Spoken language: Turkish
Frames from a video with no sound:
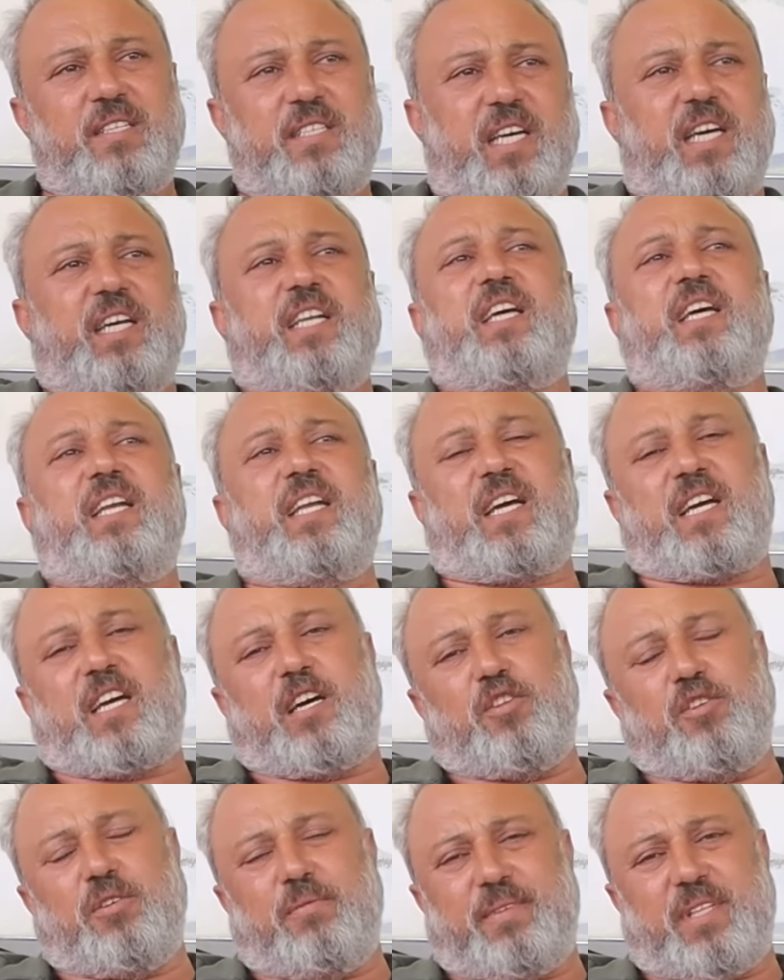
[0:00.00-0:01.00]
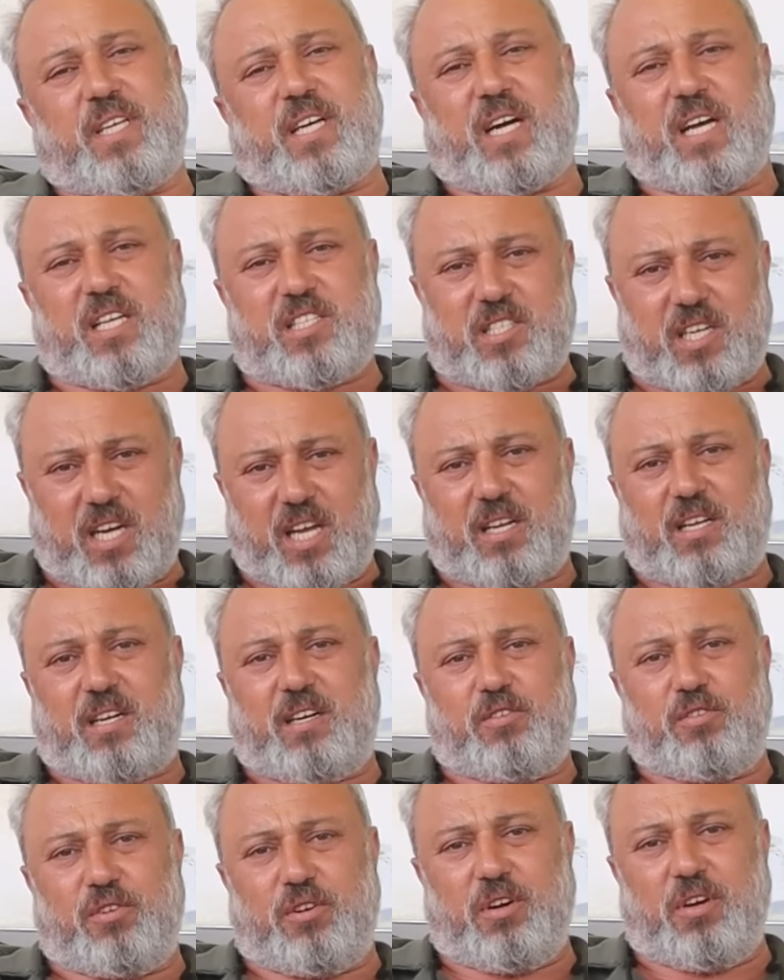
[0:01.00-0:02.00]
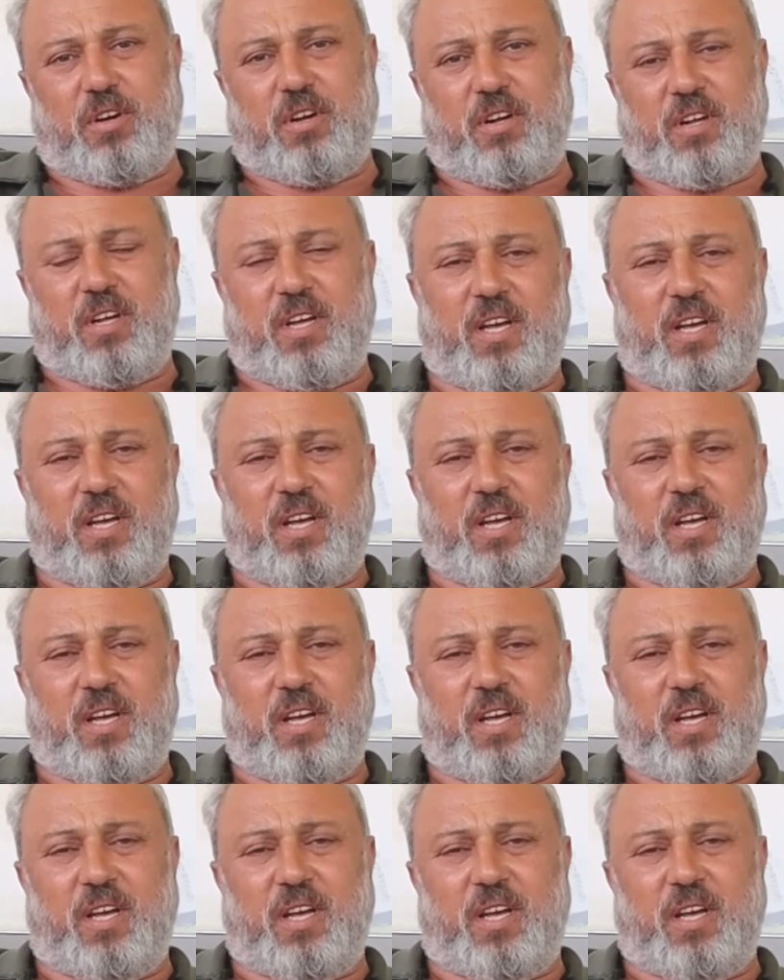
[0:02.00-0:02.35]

Geriye ne kalıyor? Bir tek Azrail kalıyor.